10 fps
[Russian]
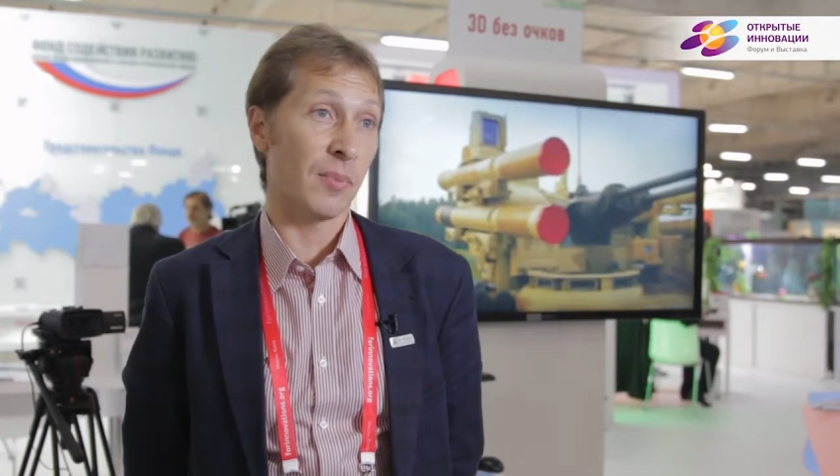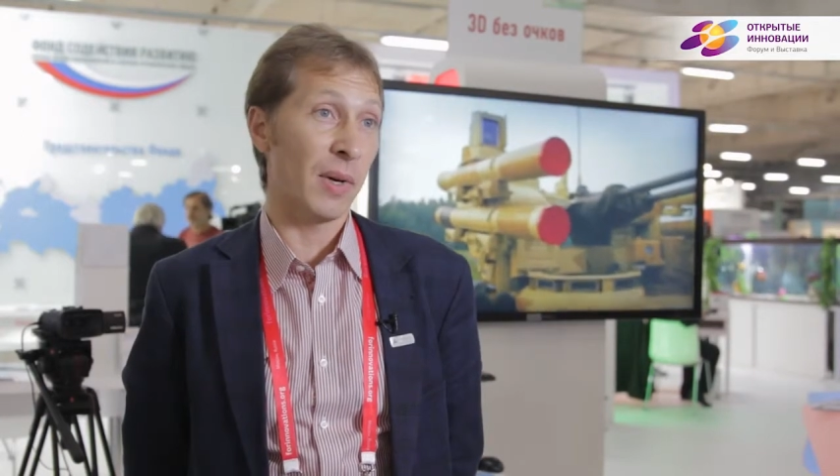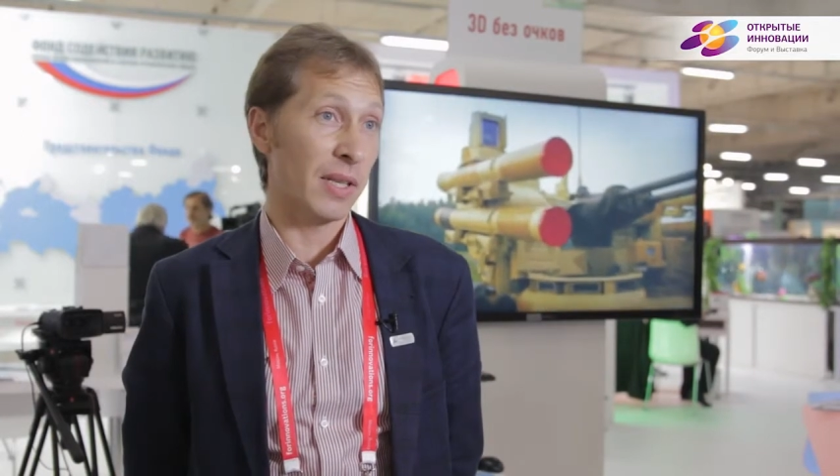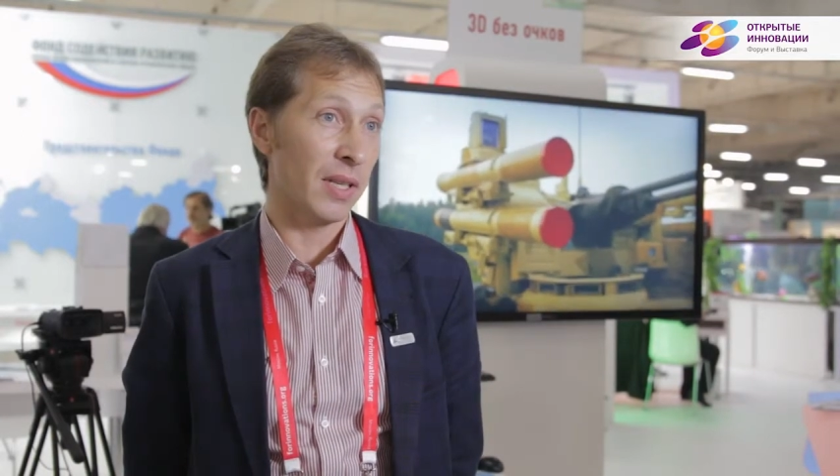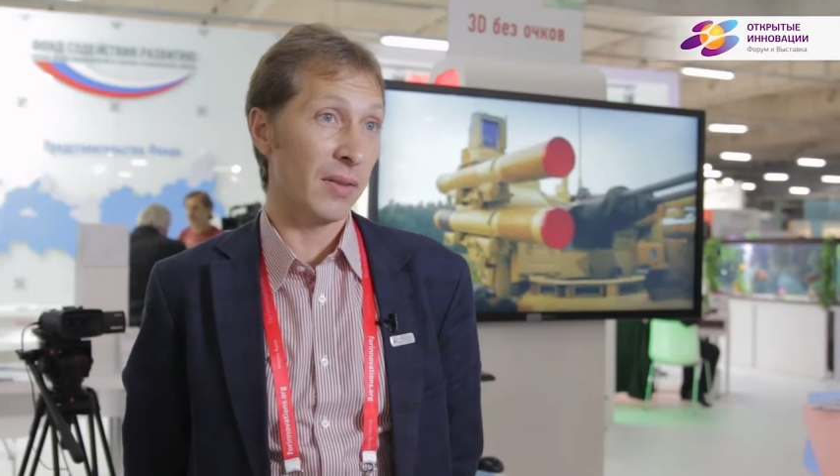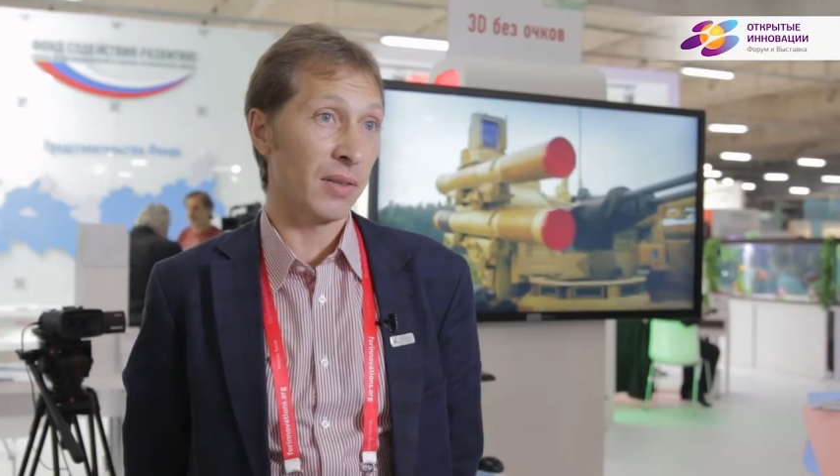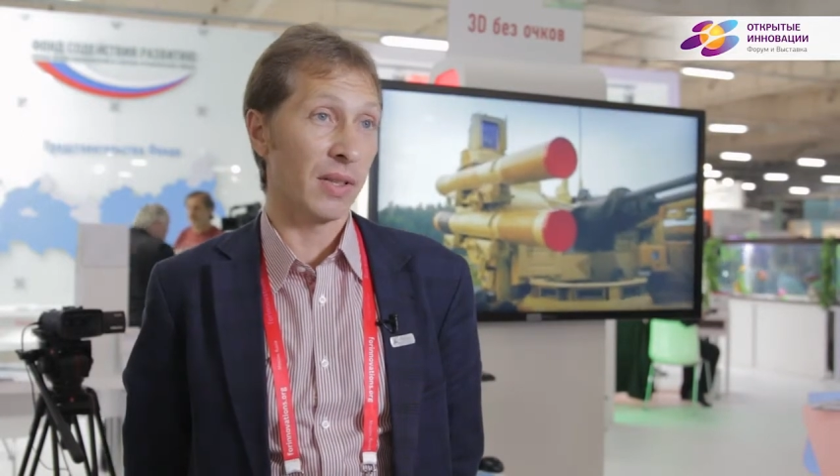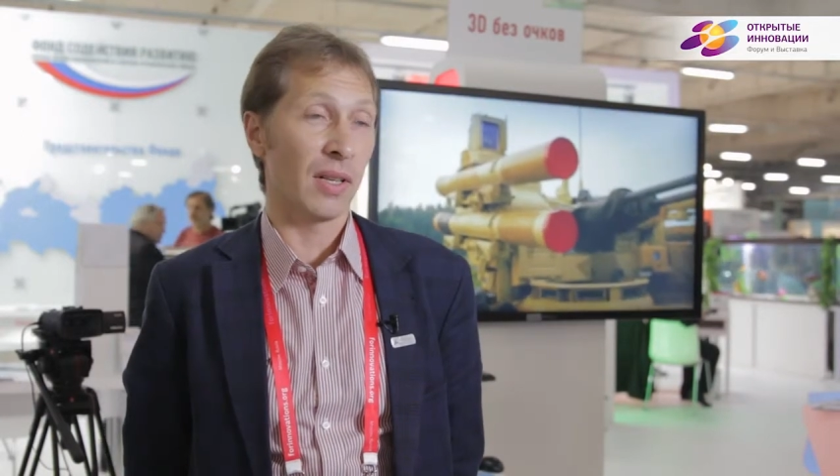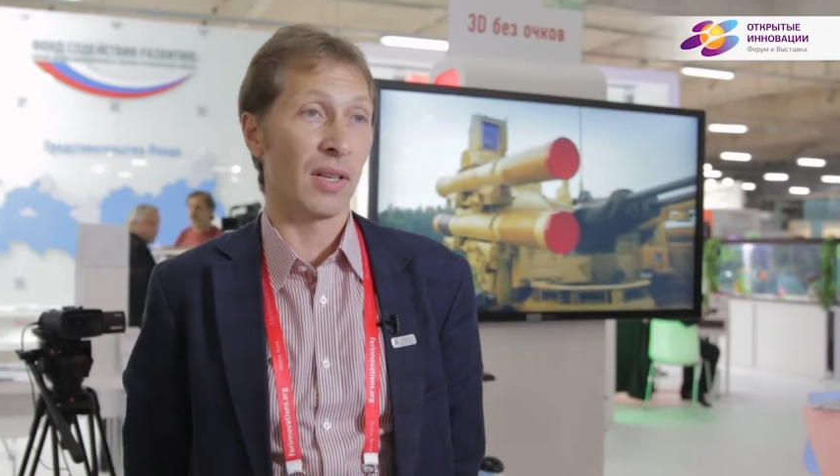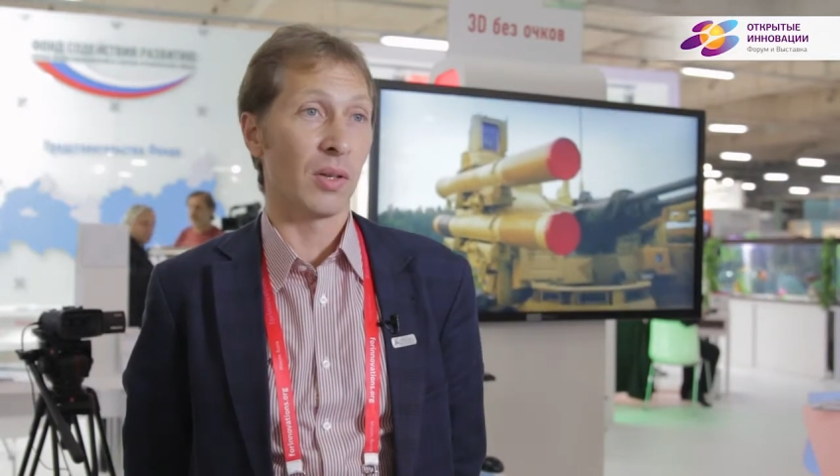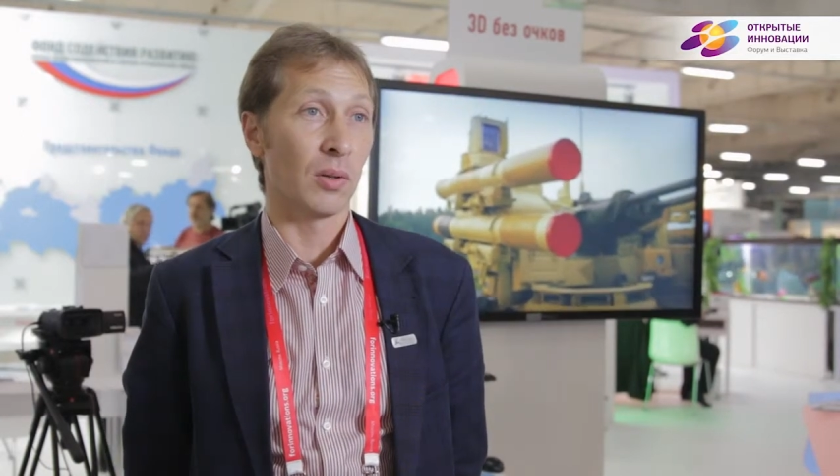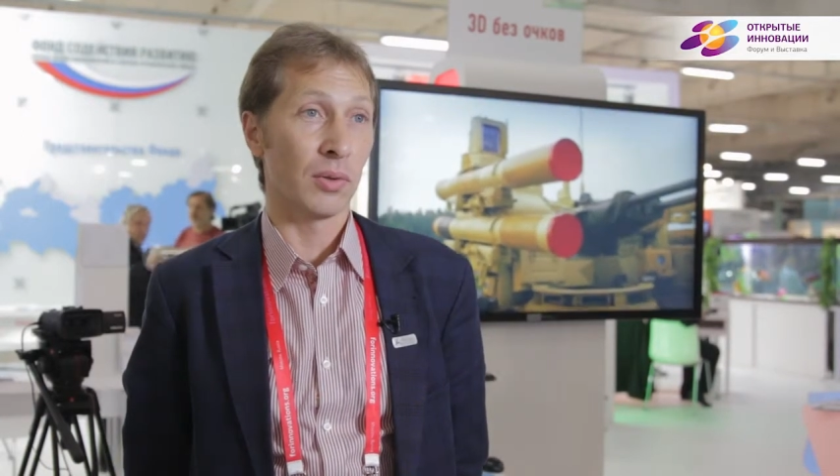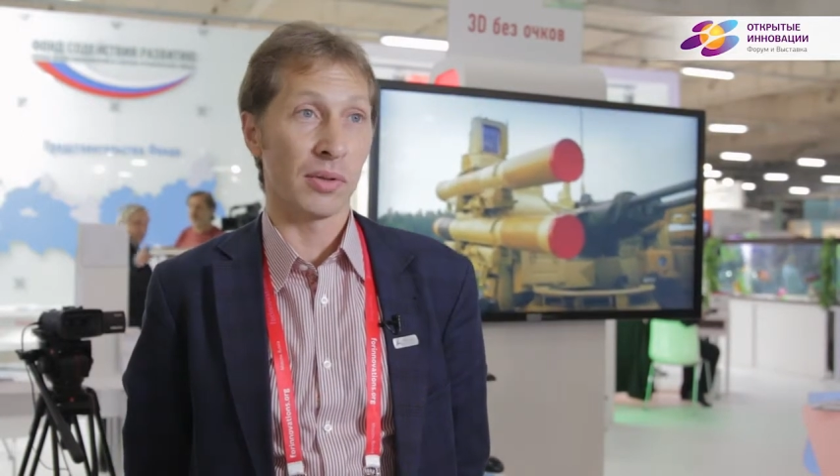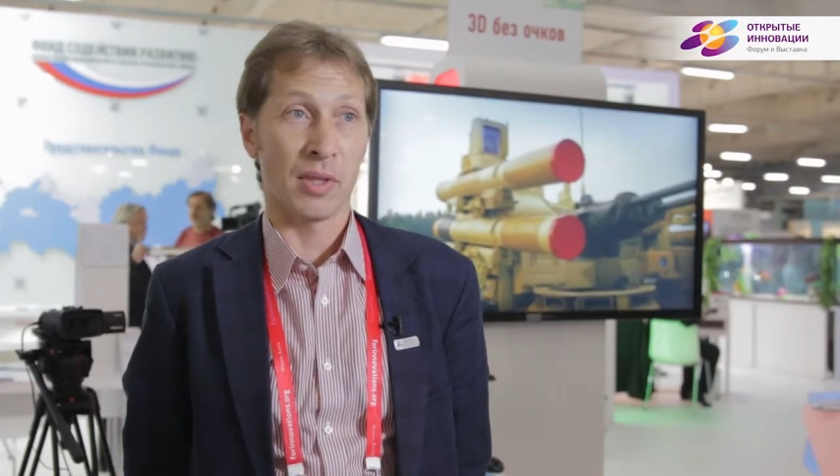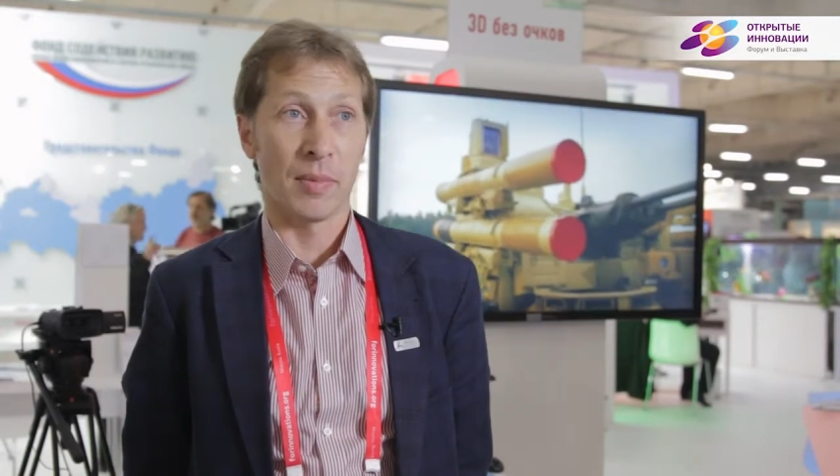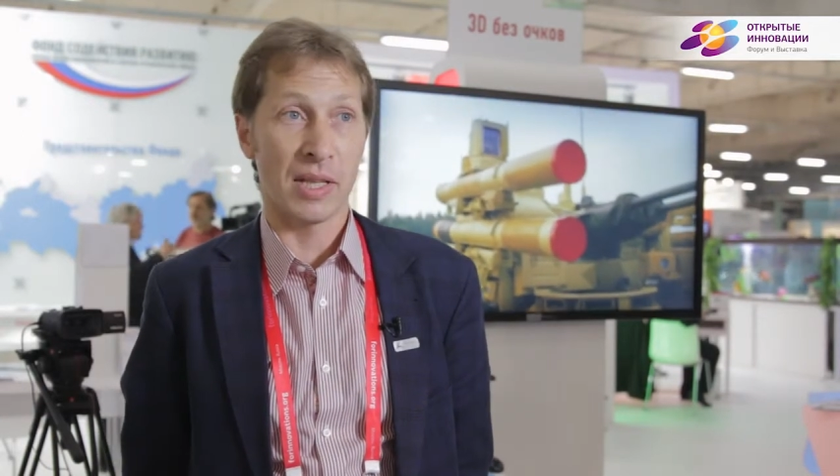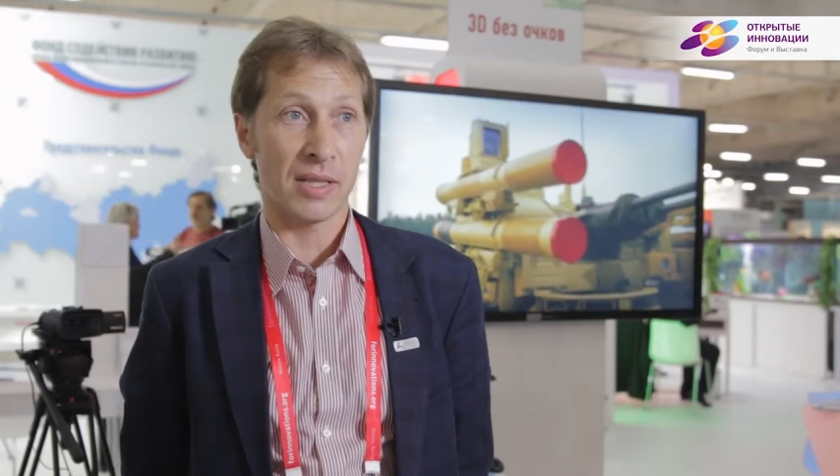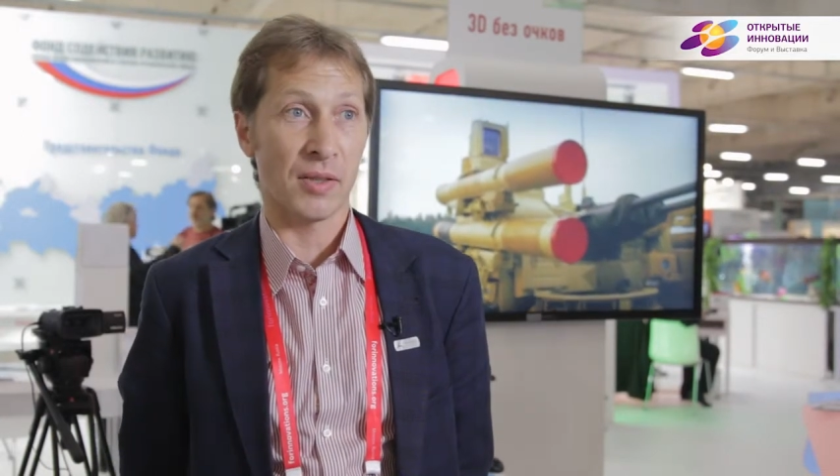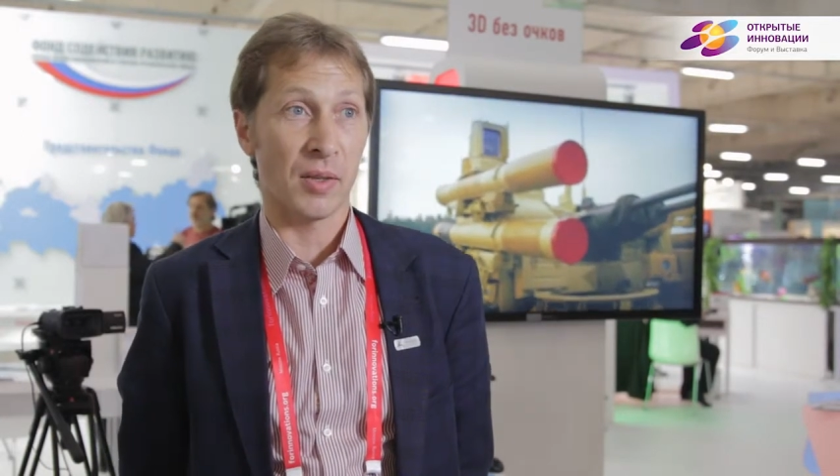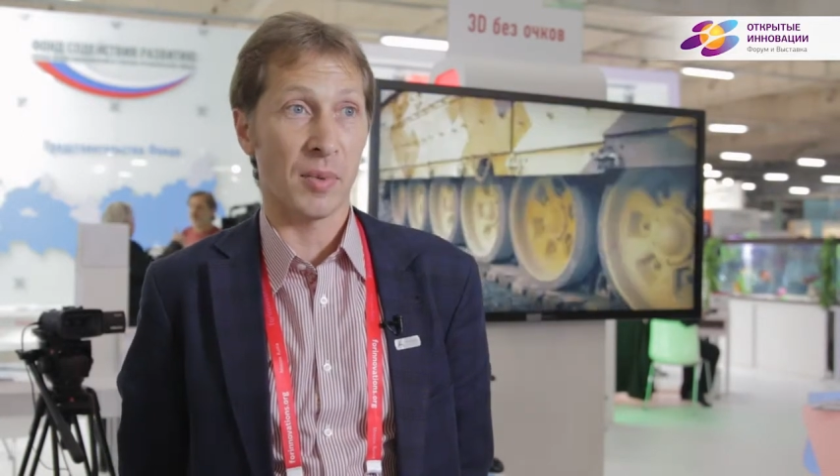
спортивных или культурно-массовых